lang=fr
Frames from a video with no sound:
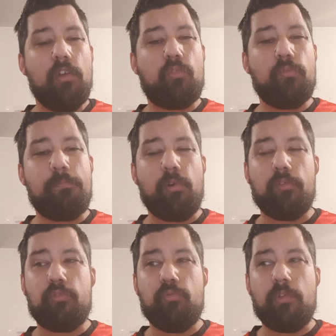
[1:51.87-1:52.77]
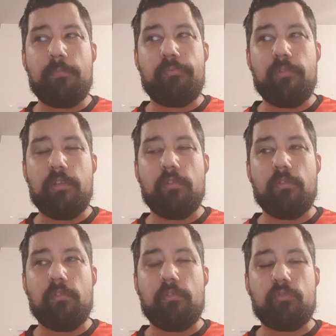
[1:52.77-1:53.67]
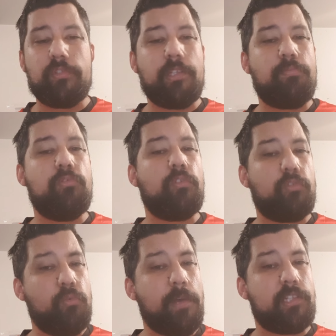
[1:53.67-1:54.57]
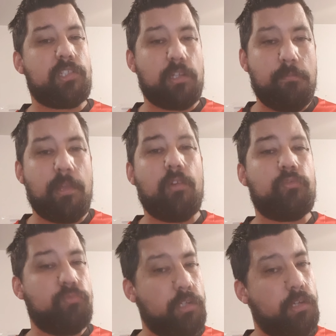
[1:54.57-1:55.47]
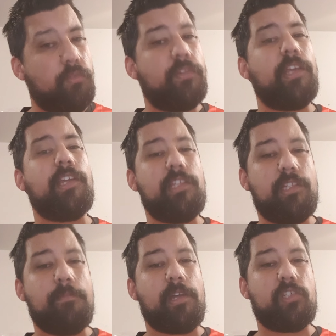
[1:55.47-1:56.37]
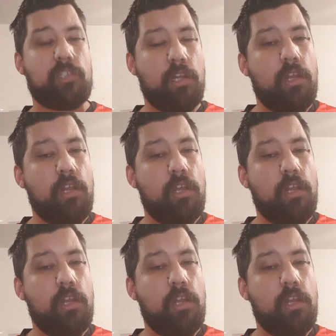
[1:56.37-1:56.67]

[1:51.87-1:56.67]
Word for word: contre Bordeaux et puis euh, je ne sais plus l'autre match, mais en tout cas on a gagné des matchs